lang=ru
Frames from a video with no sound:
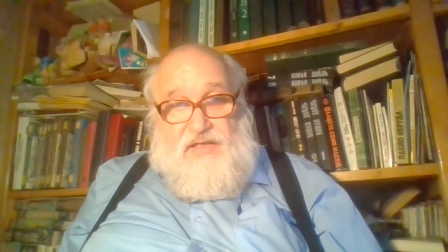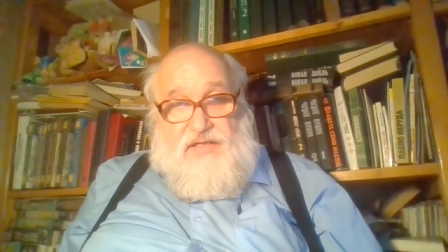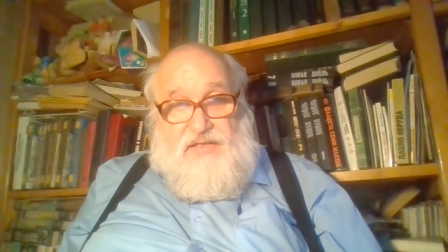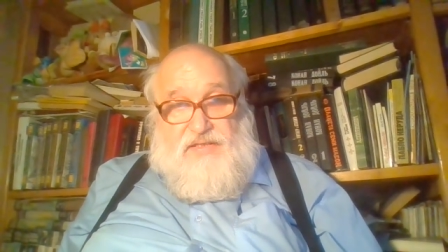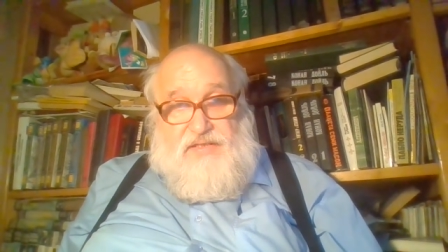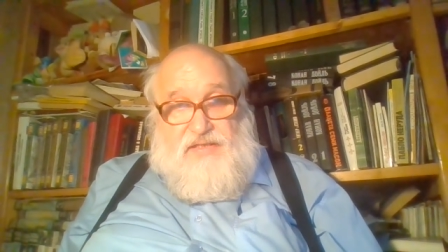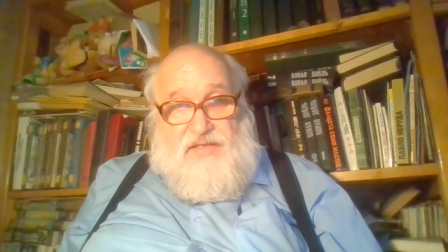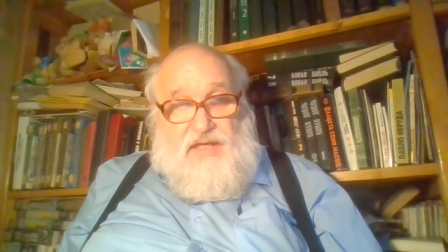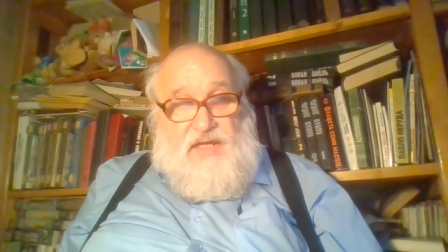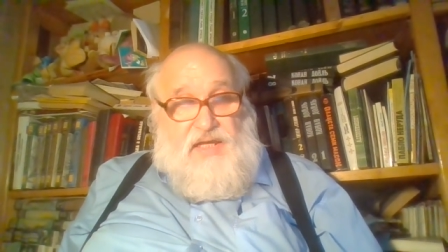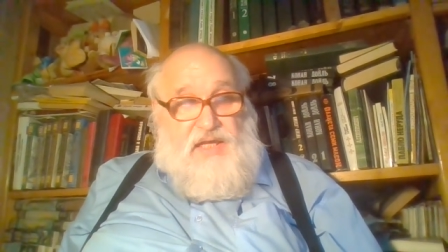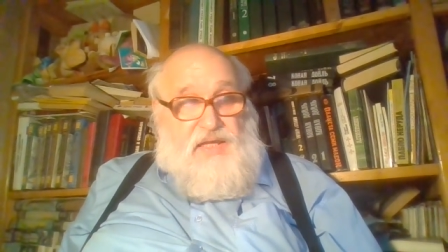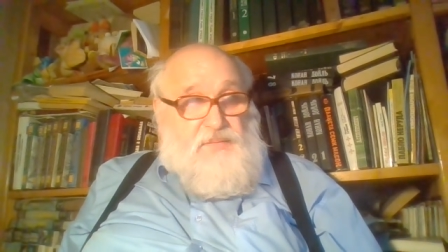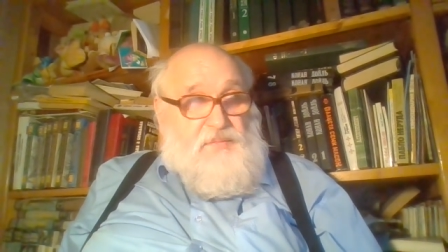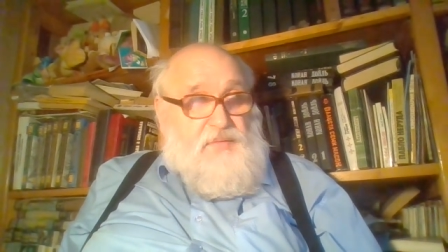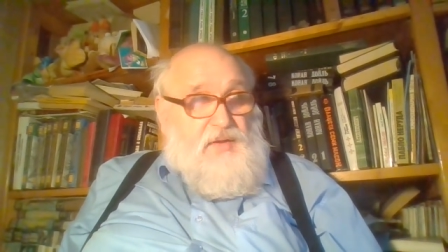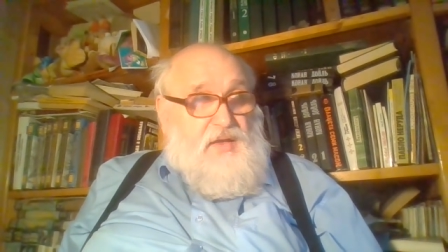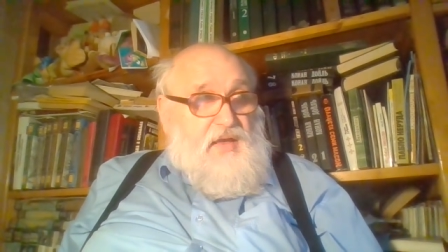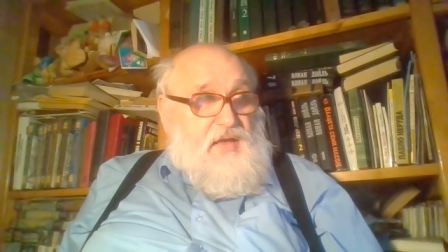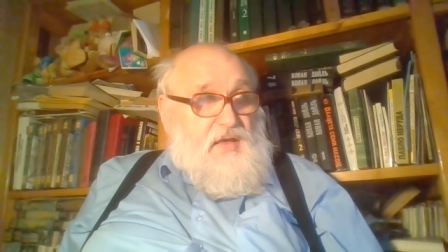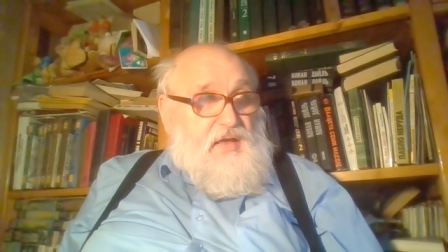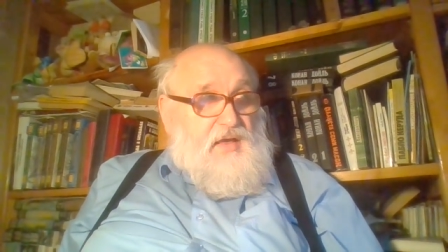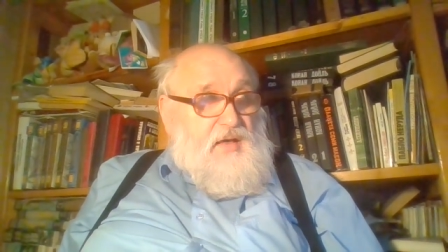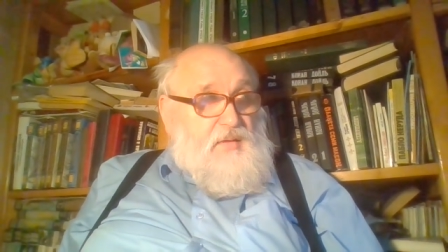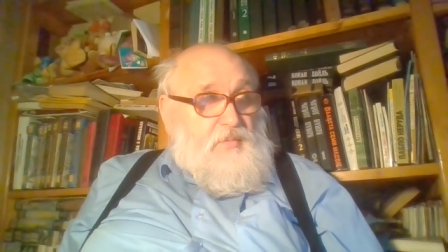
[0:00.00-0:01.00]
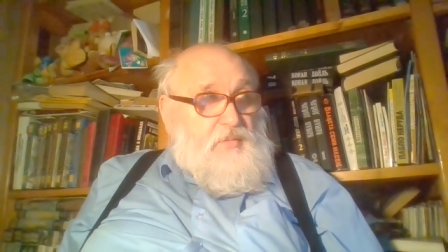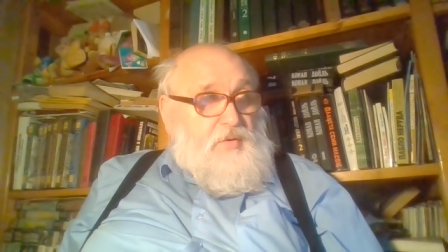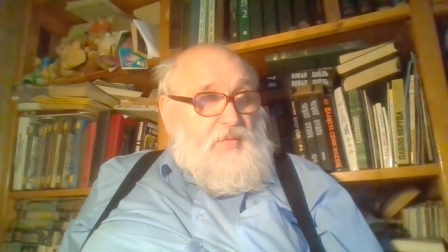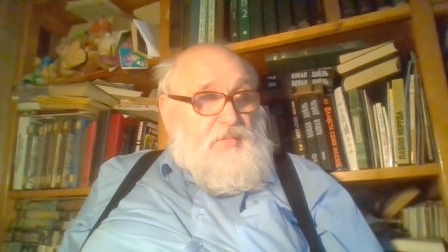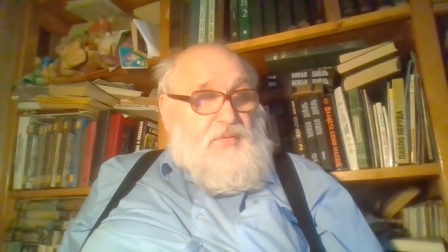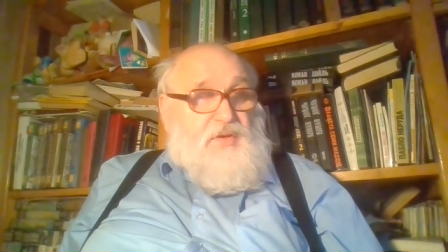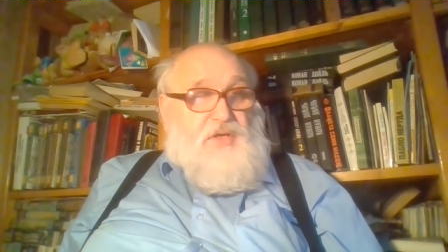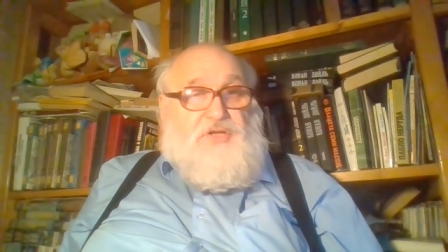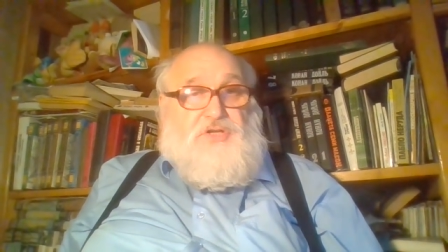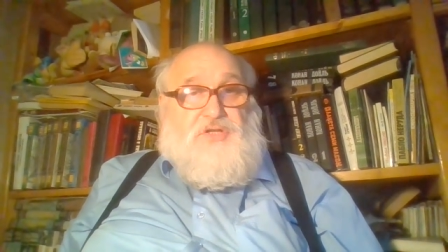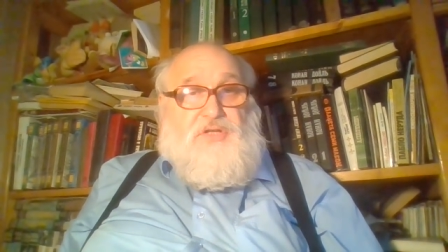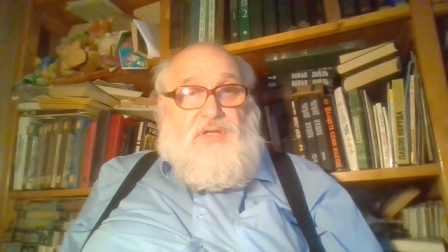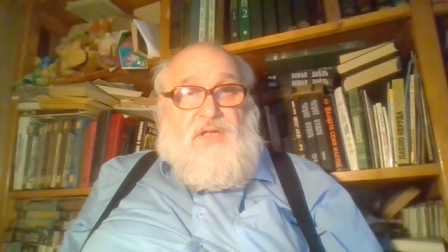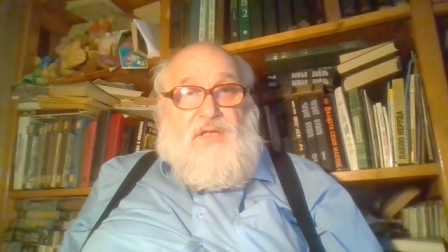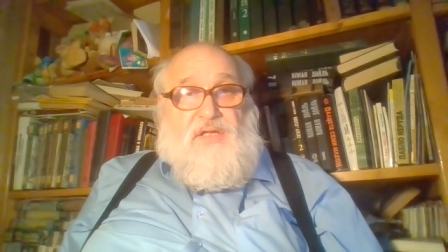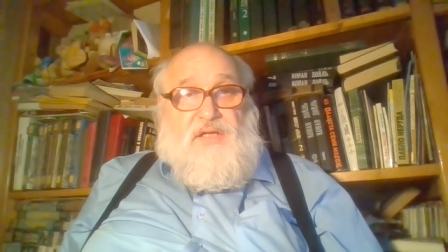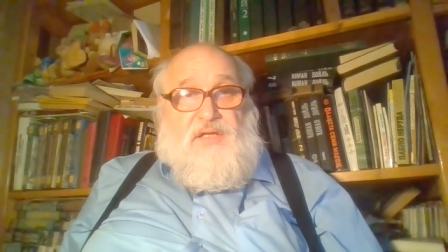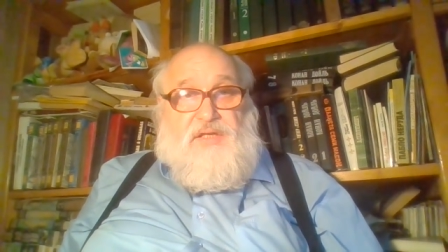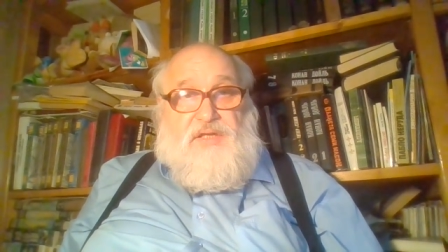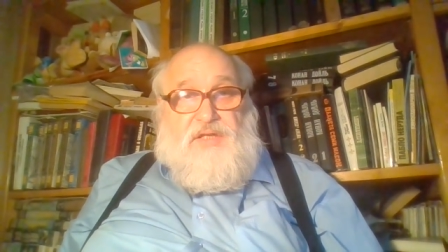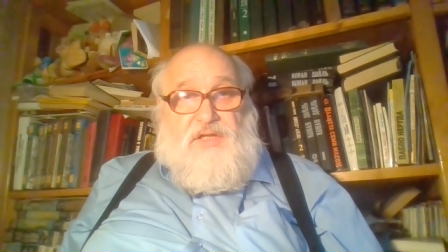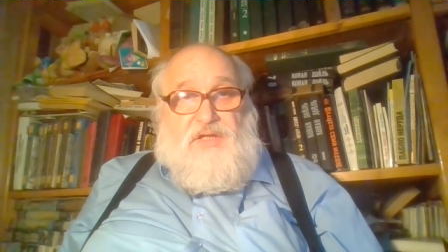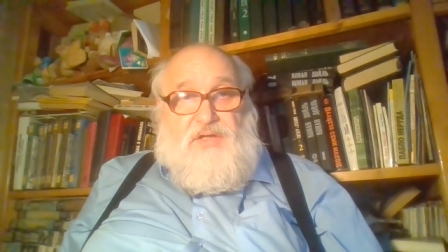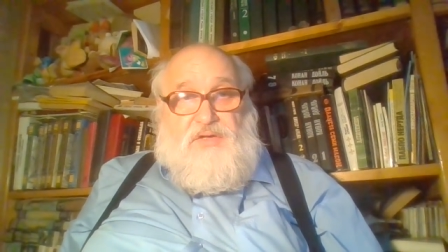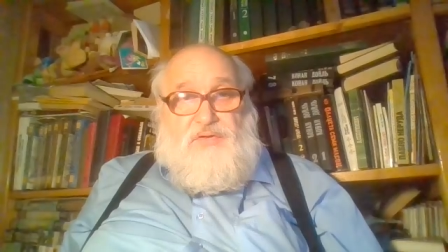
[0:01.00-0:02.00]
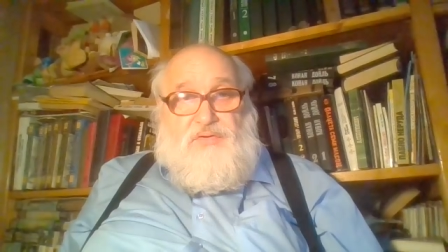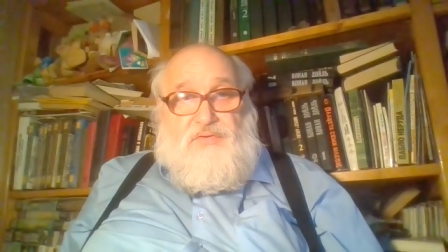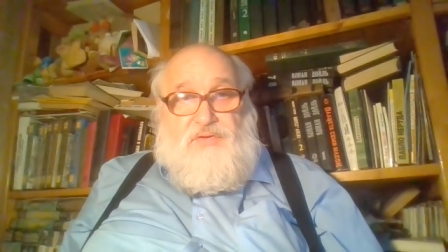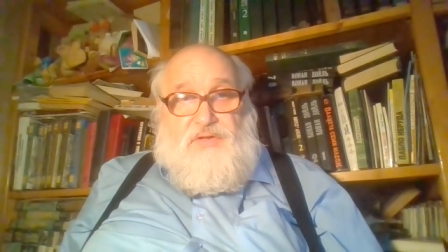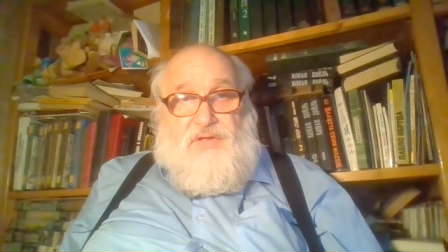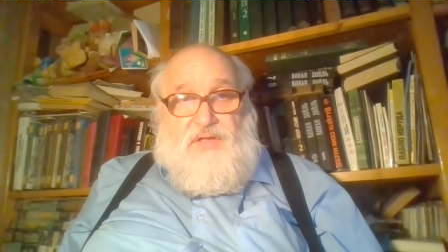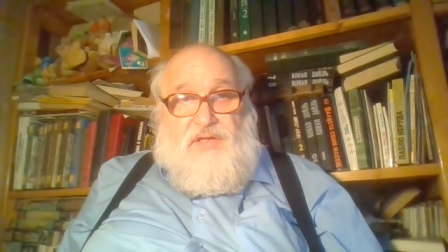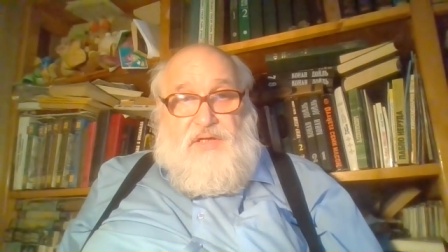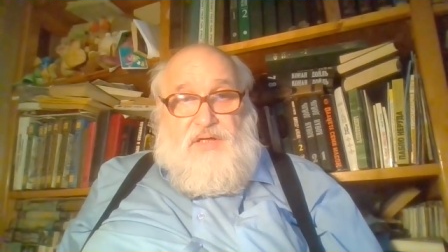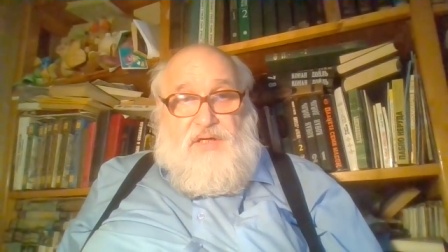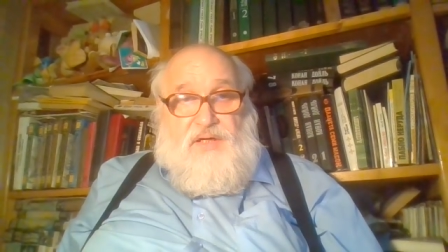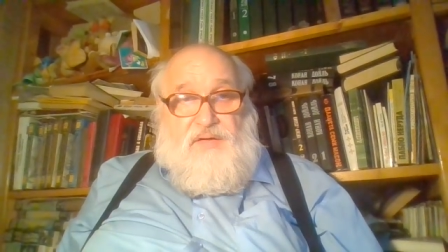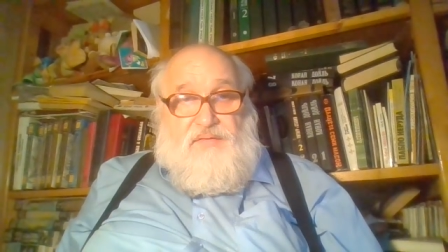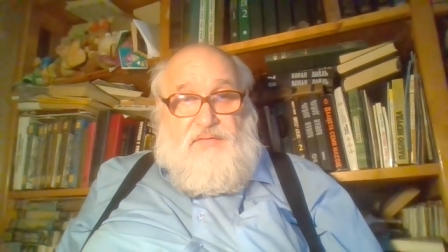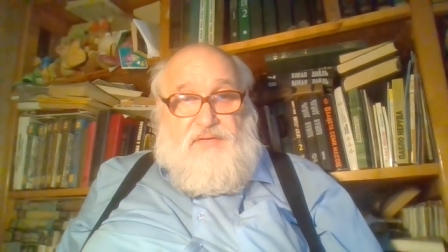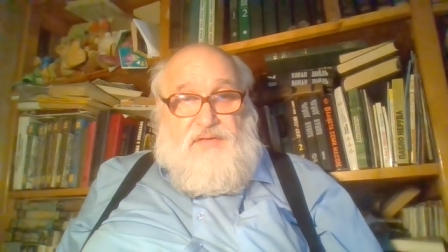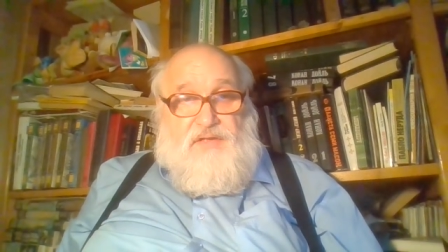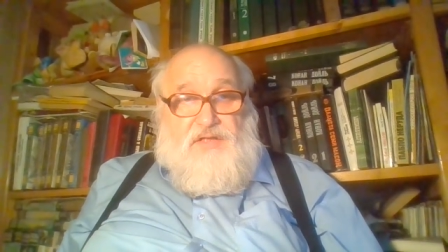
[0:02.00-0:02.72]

растениями. Помню, я читал книгу Тихого,